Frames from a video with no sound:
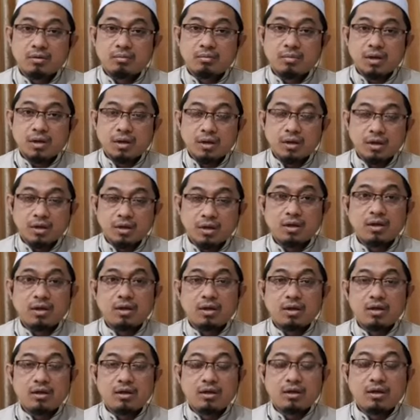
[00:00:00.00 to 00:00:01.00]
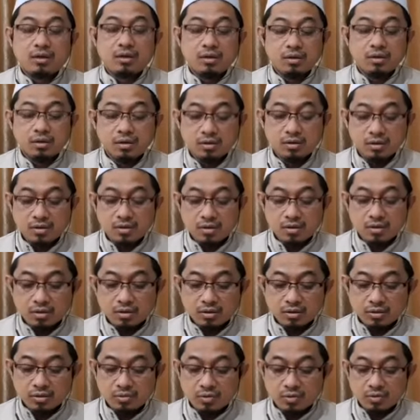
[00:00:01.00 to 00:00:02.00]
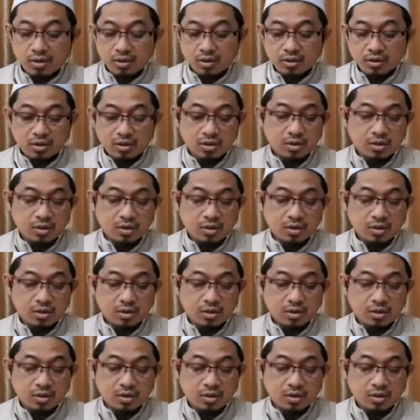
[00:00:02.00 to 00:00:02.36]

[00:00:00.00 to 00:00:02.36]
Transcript: makna dari surat